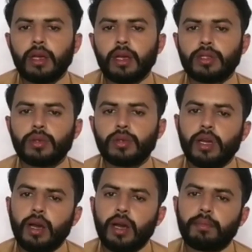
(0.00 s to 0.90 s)
तो कि चूँकि
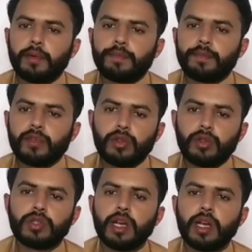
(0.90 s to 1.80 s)
आप
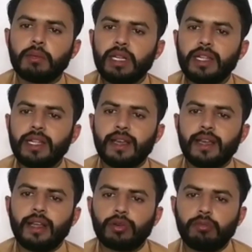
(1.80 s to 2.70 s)
दूसरे कबीले से
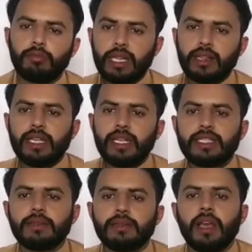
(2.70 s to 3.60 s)
हैं तो बेहतरी
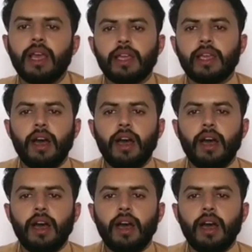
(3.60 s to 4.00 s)
इसी में है कि